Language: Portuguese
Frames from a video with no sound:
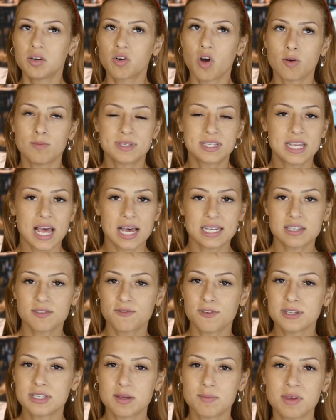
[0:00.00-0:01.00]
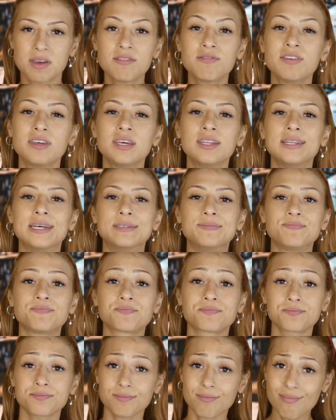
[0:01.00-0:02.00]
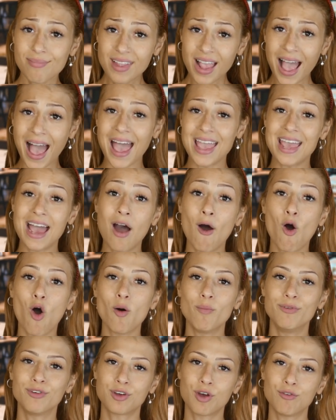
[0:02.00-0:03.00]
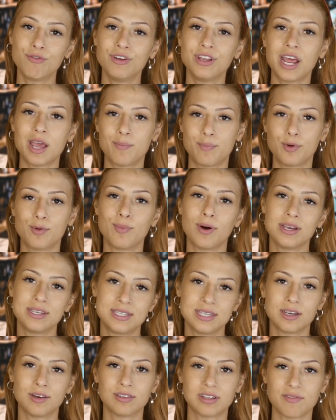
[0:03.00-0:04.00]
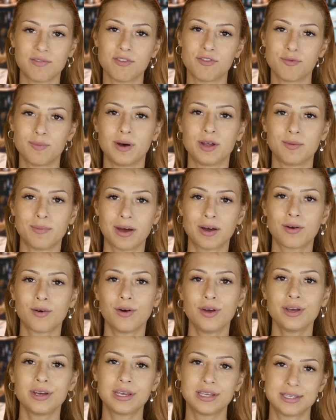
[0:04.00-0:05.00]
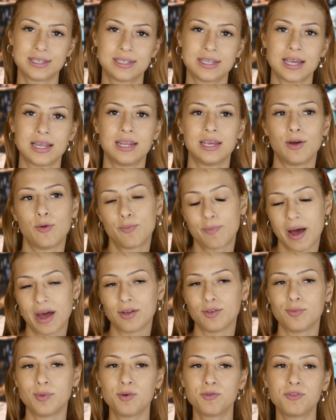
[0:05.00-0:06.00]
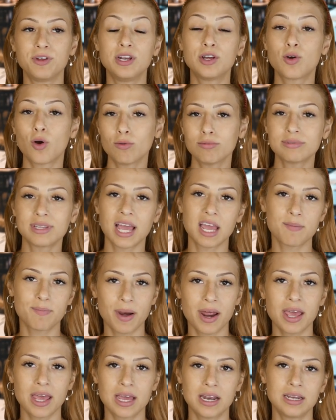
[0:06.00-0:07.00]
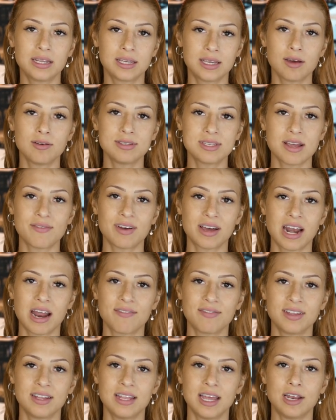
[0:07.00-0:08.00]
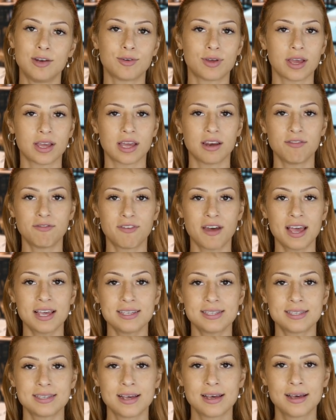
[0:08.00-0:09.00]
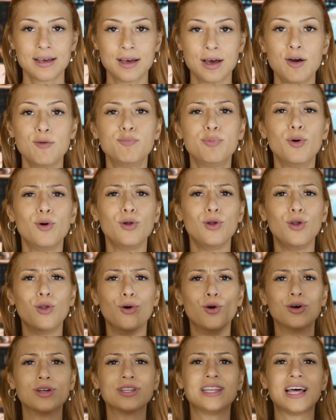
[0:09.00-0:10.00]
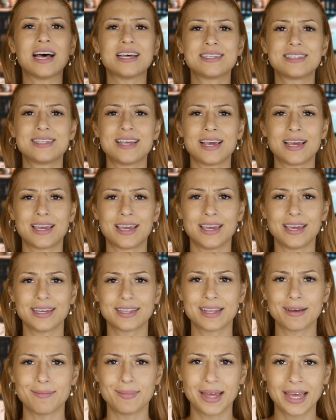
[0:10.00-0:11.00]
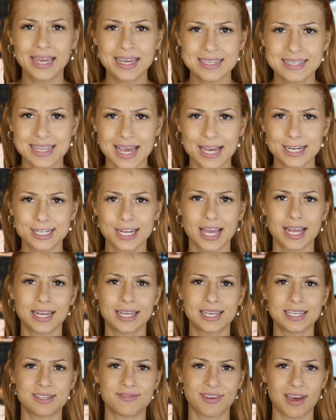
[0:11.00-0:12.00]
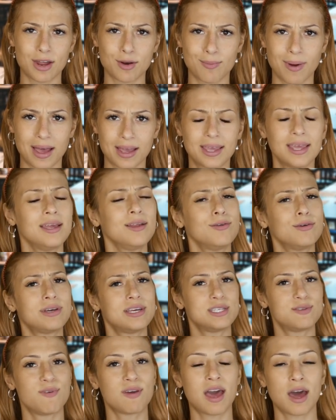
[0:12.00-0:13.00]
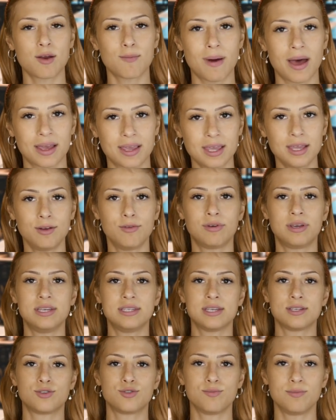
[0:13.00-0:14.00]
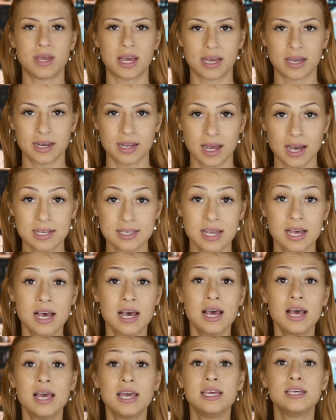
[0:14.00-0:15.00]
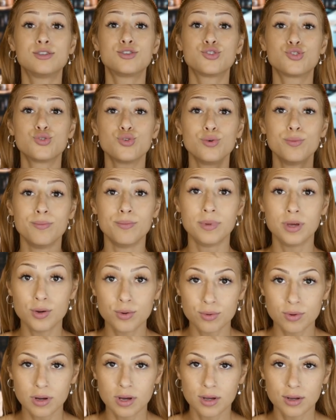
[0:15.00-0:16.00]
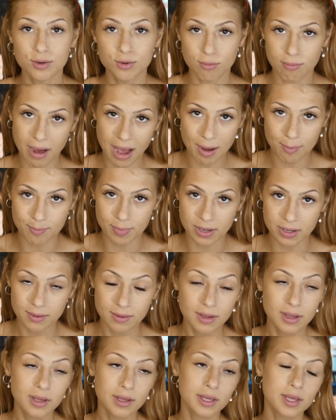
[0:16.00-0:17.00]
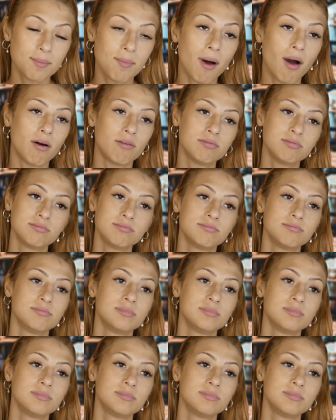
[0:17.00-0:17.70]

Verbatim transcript: como se essa fosse a minha vida. Aí é óbvio que eu virei pro boyzinho que eu tava fumando maconha, que seria o pai do meu filho, e contei para ele que eu estava grávida dele. O que, que ele fez? Pulou da cerquinha também. Você acha que ele quis ficar no barquinho? Não quis ficar no barquinho, não quis assumir a criança e sumiu no mapa. E bom,